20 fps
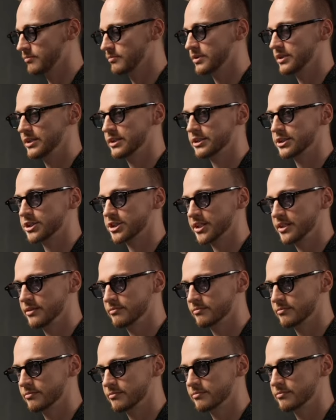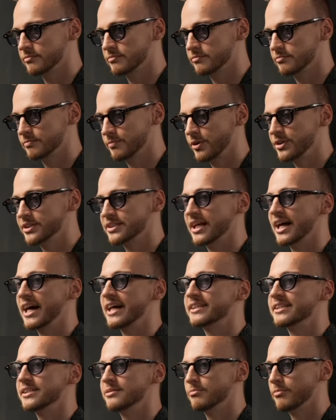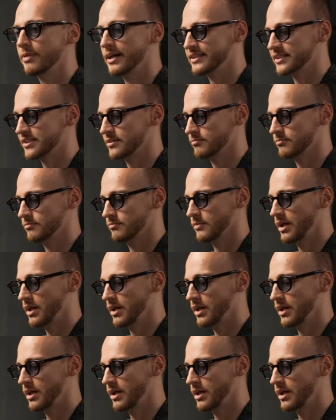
и G просто одним басом.